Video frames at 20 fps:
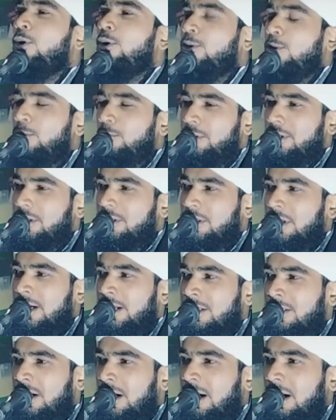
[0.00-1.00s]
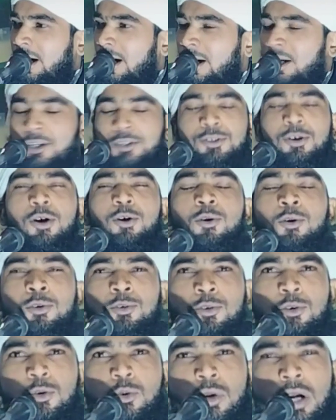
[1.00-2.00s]
তখনই তাজা যখন
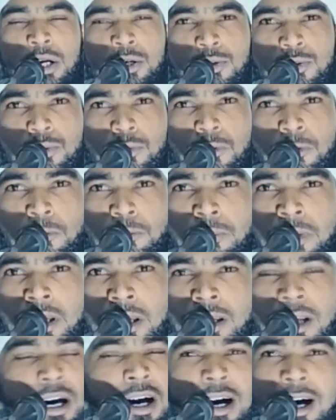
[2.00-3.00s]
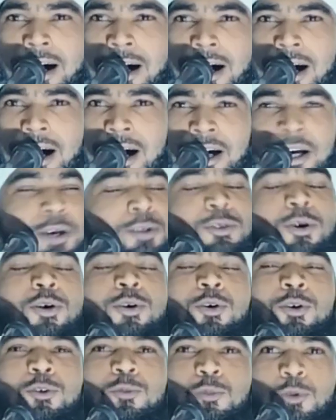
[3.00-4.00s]
কোরআন শুনবেন আহা
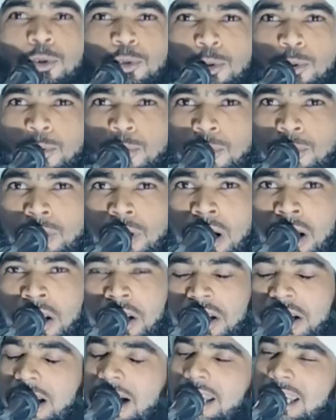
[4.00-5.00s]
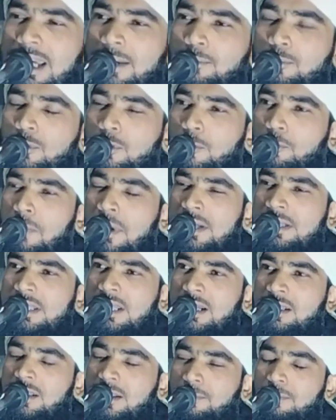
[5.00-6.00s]
তখন মধুরতার কারি আব্দুল
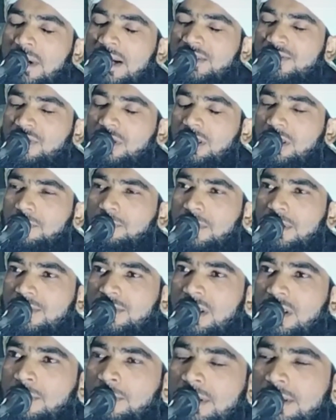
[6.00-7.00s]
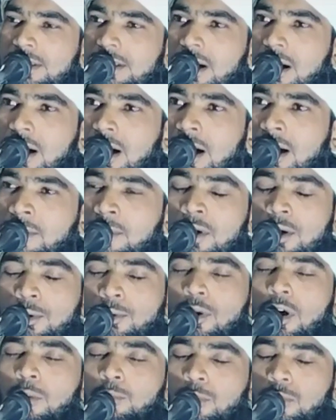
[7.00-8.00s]
বাসাদ বাসিদ ইবনে সামা সাহাব
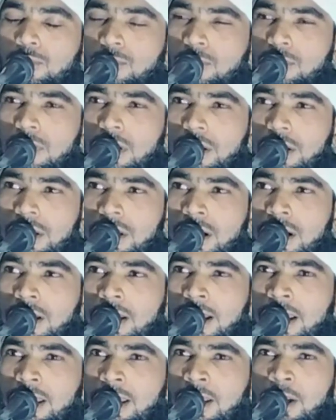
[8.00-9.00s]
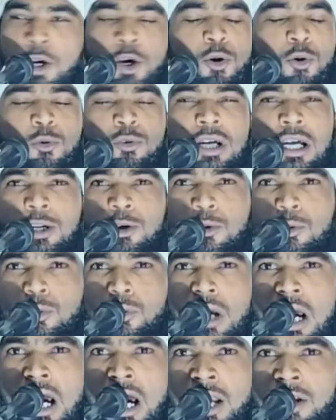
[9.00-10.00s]
রহমতুল্লাহি আলাই ওনার
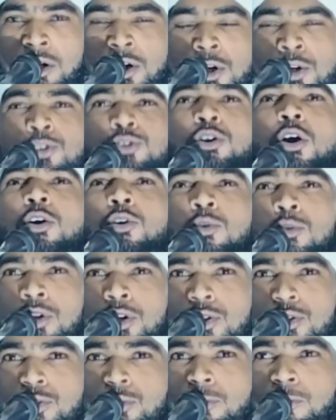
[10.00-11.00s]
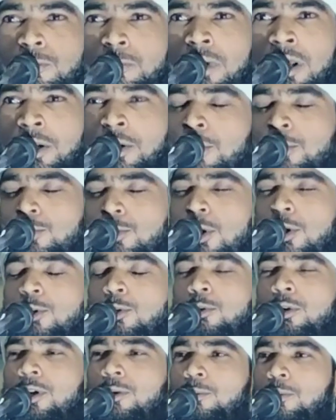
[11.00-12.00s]
কোরআন যখনই শুনবেন
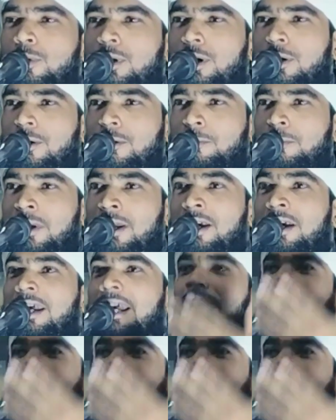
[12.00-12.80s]
তখনই মনে হবে